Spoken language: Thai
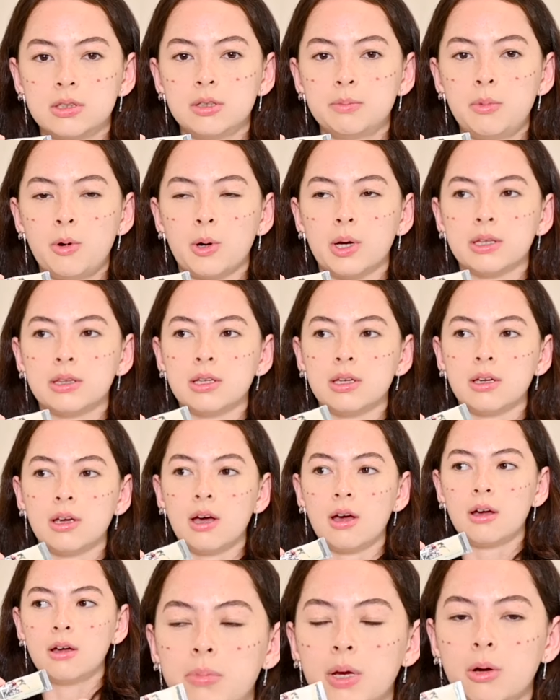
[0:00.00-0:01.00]
คือปกติ
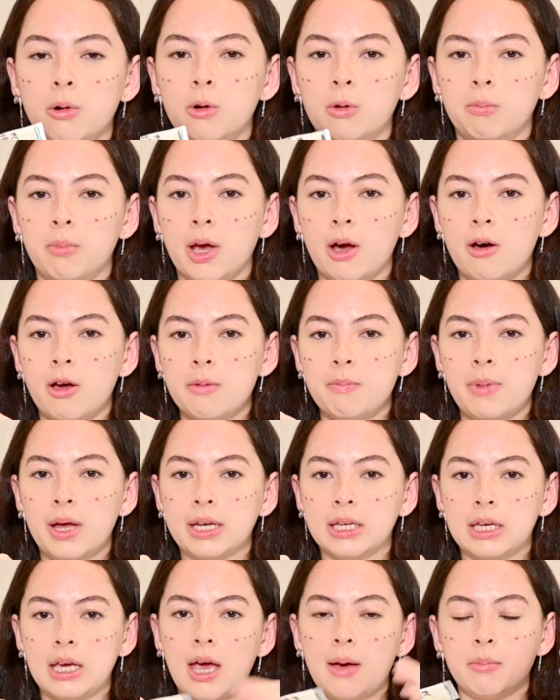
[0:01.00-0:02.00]
อะเป็นคนไม่ค่อย
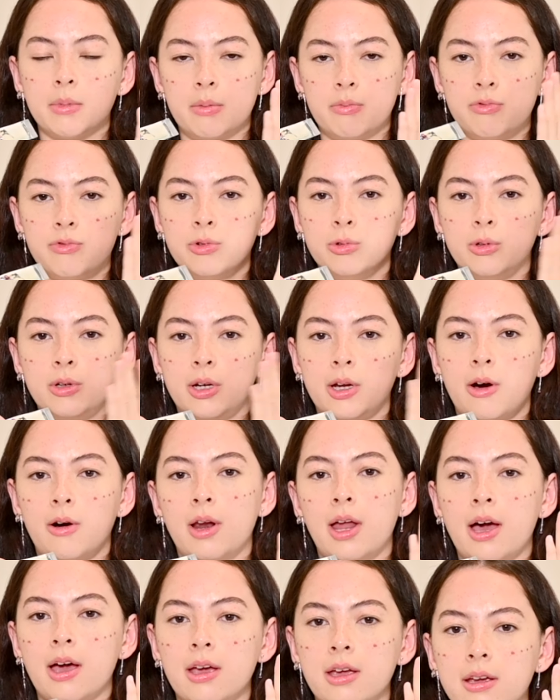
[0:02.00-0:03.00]
ปัดแก้มกับฝุ่น
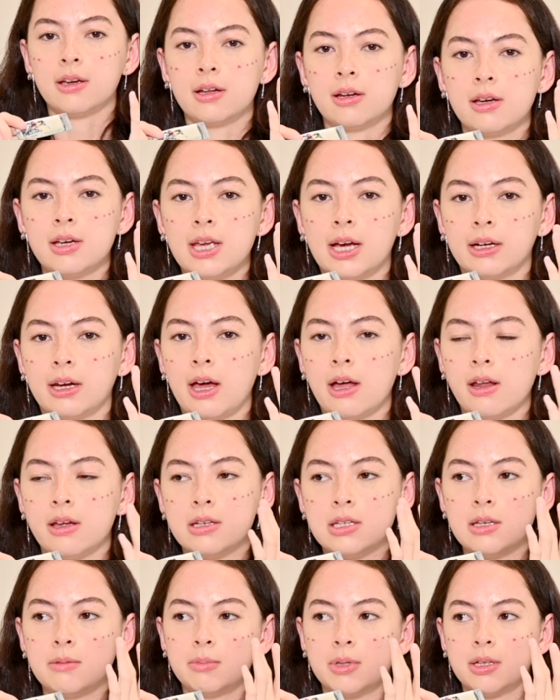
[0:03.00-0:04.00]
เท่าไหร่ ก็เลยอยากได้อะไร
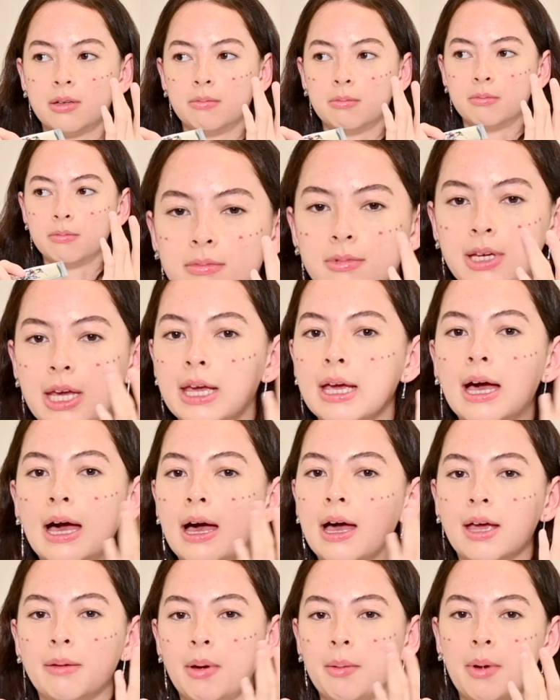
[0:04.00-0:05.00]
ที่มัน
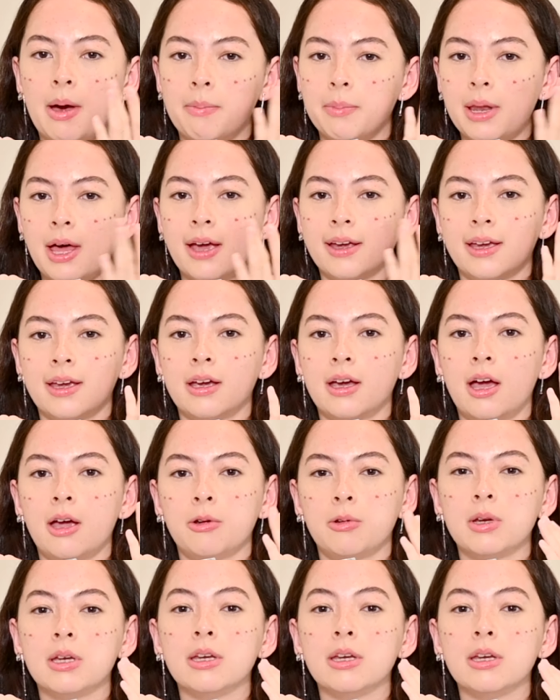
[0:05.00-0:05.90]
ง่ายๆ แบบแอพพลายง่ายๆด้วย